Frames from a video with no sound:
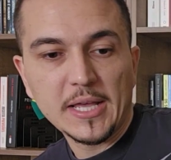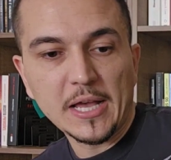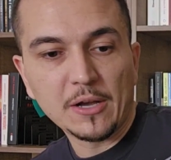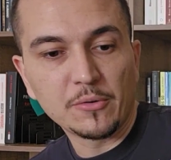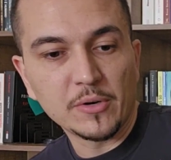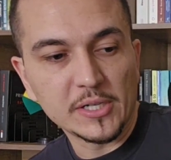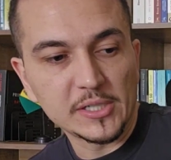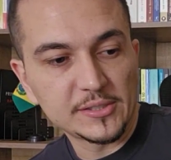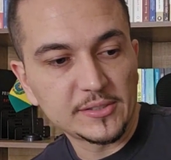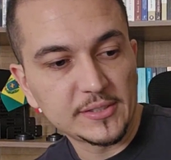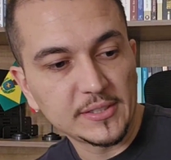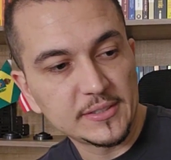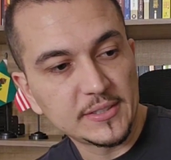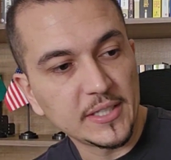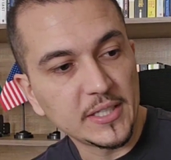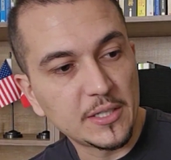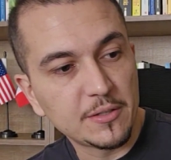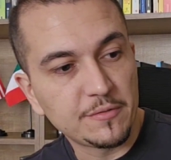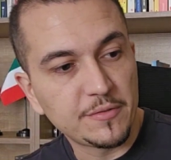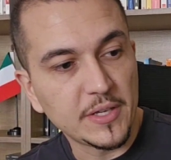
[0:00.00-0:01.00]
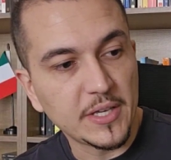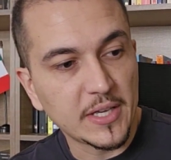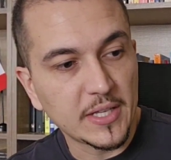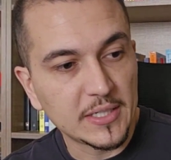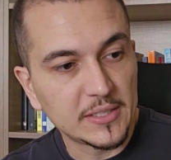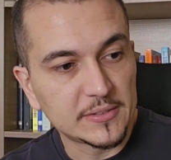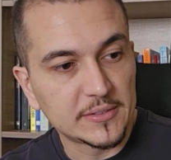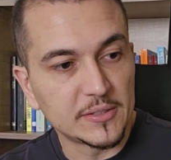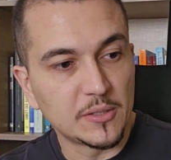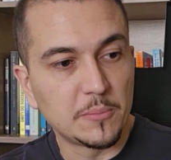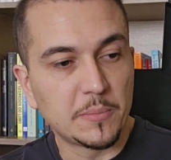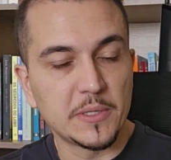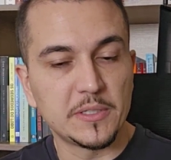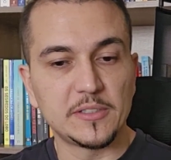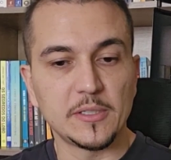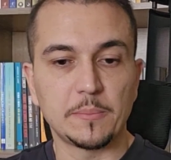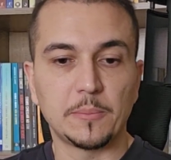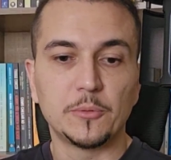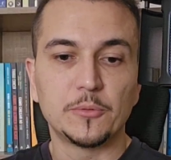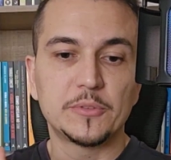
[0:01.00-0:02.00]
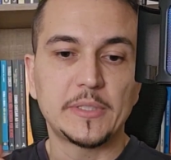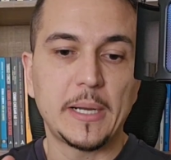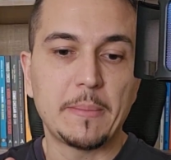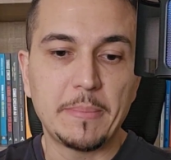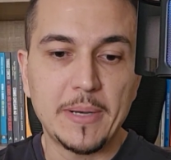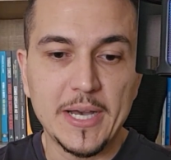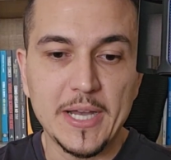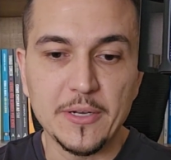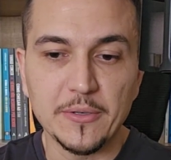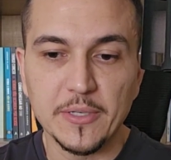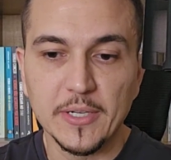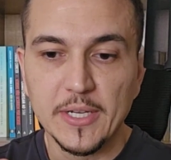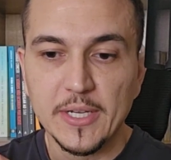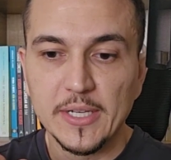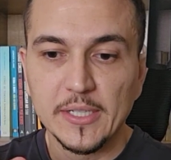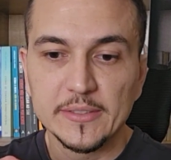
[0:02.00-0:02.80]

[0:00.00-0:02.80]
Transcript: agora você tem que ver em relação, por exemplo, no trabalho.